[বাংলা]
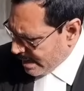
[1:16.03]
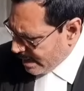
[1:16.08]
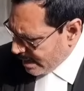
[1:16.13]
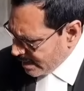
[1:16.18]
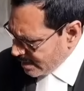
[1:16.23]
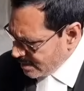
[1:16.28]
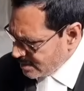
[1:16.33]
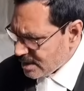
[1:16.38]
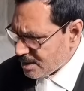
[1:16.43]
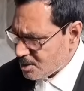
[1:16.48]

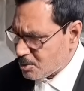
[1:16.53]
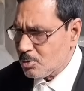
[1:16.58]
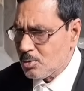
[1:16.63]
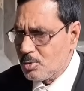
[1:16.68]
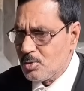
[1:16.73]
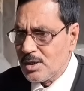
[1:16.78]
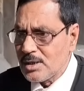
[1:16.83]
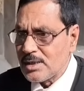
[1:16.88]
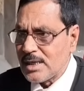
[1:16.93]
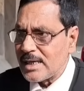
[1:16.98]
এই যে
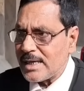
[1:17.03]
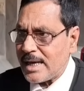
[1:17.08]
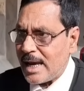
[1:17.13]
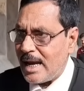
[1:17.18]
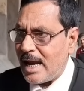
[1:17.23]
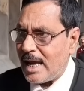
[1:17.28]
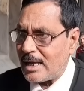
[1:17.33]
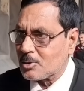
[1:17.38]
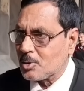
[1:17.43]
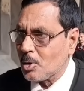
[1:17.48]
দুর্নীতির
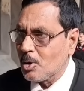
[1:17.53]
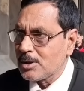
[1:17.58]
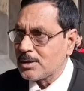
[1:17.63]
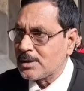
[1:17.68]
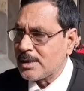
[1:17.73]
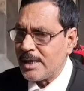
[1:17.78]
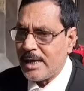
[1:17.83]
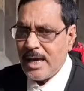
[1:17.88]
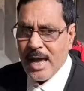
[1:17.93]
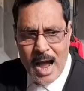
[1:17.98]
খেলা
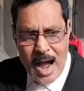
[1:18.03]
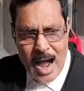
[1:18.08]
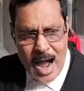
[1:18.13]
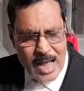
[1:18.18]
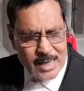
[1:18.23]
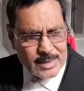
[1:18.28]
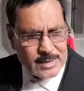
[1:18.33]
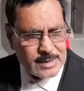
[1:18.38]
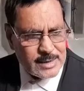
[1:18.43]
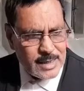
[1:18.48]
চলছে
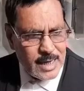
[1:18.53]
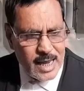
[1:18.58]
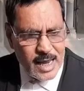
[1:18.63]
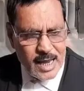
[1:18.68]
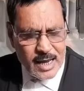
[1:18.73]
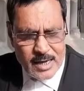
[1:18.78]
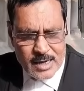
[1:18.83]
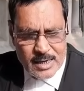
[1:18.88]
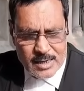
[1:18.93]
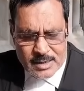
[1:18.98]
আজকে
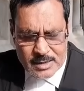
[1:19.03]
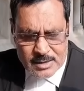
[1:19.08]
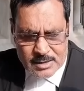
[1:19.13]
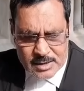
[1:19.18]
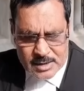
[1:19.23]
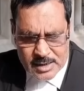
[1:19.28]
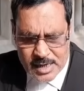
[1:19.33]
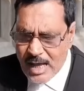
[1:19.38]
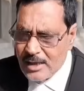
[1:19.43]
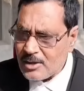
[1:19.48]

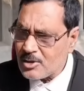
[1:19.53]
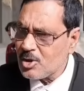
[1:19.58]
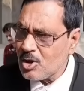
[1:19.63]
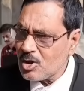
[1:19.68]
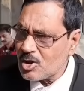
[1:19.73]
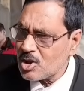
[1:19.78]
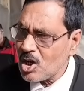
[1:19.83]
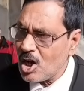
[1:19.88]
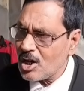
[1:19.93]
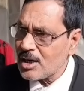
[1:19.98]
রাজ্য
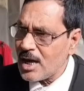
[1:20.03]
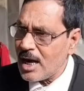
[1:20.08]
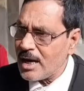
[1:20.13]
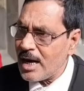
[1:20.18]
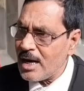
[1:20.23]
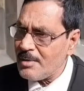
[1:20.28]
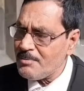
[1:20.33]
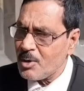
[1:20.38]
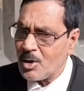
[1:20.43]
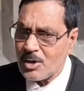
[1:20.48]

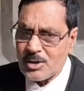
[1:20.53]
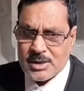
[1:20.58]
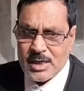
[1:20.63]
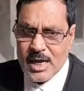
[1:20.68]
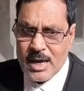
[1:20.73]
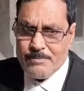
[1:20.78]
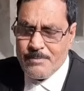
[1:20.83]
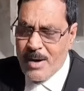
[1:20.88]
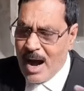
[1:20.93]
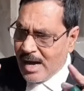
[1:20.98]
সরকারের বলছে
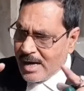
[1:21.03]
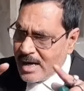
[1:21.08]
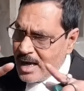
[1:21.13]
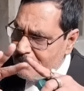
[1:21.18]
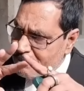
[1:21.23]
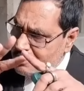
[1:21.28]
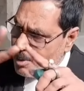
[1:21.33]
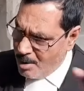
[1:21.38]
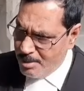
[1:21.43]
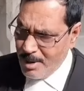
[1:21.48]
ভাড়ে
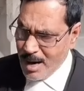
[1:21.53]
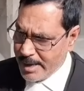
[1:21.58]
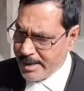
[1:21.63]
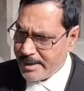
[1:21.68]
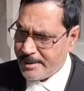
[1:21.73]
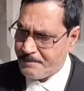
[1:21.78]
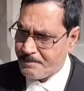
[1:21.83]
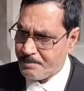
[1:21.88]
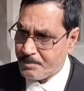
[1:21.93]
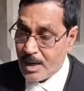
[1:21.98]
ভবানী
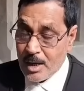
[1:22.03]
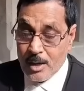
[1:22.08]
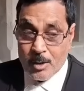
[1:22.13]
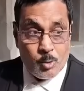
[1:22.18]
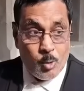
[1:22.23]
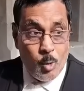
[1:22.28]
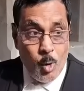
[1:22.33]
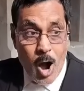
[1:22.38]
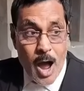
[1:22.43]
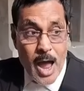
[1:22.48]

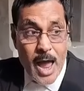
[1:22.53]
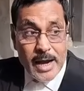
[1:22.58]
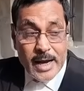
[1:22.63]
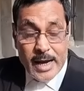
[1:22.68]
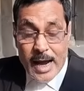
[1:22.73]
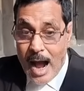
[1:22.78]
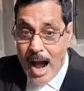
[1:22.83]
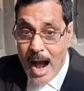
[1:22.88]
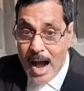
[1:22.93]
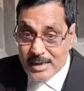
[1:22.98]
কয়েক
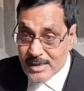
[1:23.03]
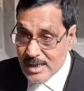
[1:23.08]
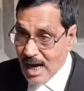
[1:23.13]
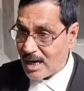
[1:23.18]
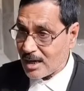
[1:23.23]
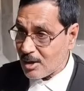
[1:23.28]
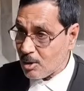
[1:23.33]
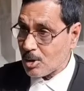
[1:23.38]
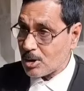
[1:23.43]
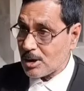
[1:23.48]

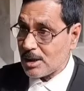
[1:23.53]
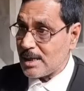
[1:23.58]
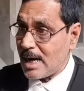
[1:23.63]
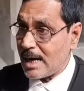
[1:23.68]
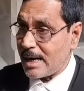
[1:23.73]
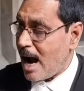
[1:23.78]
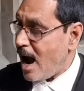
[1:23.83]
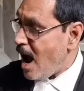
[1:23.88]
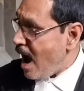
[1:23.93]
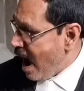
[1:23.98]
হাজার কোটি
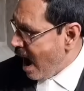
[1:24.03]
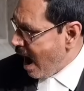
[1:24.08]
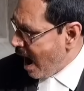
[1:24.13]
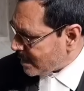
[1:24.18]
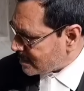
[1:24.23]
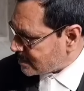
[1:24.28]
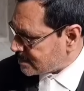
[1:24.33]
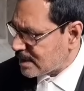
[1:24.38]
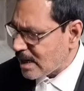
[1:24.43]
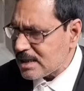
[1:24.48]
টাকা
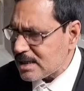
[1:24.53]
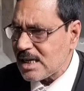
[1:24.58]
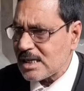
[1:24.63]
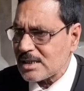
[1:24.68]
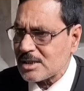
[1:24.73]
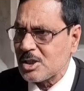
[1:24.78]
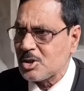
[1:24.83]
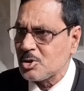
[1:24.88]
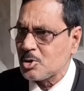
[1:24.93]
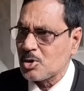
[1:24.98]
আজকে যে
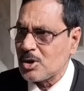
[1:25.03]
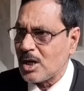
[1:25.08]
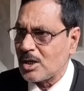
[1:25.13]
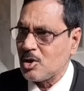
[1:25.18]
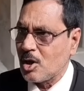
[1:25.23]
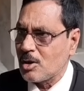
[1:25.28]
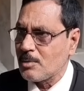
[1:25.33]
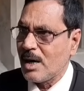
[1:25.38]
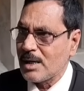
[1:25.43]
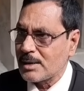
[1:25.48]
শিশুটা
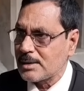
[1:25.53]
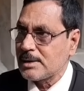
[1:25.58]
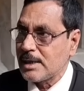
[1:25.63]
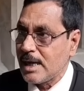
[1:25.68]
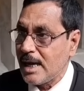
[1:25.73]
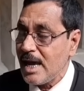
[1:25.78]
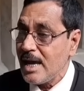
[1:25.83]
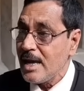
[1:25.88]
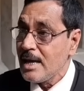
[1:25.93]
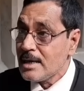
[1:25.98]

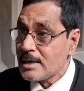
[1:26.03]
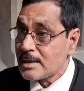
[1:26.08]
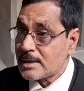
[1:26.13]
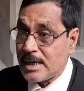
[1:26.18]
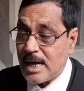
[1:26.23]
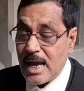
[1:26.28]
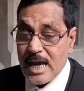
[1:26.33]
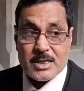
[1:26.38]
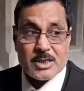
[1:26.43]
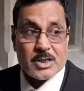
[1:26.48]
জন্মাচ্ছে
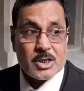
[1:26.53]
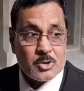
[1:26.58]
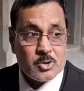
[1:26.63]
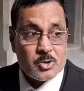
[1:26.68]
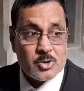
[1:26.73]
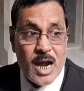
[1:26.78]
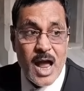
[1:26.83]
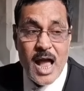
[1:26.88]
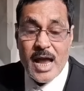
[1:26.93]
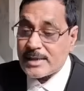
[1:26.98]
সেই
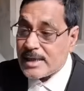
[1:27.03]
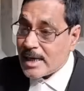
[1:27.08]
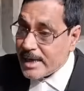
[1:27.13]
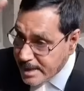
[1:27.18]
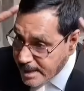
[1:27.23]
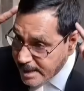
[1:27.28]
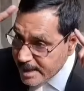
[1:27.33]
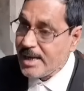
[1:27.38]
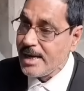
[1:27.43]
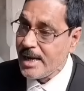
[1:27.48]
শিশুটা একটা
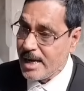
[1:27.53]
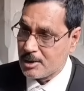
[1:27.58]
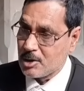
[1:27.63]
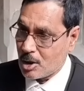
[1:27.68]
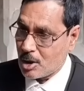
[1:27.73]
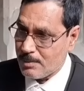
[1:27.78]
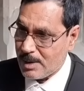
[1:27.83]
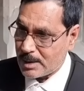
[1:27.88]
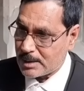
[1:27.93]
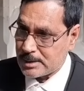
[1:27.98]
ঋণ নিয়ে
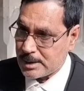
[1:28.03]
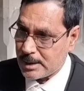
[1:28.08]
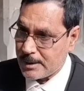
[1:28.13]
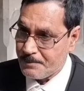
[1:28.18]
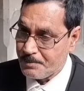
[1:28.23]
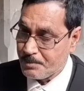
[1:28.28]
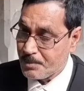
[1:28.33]
জন্মাচ্ছে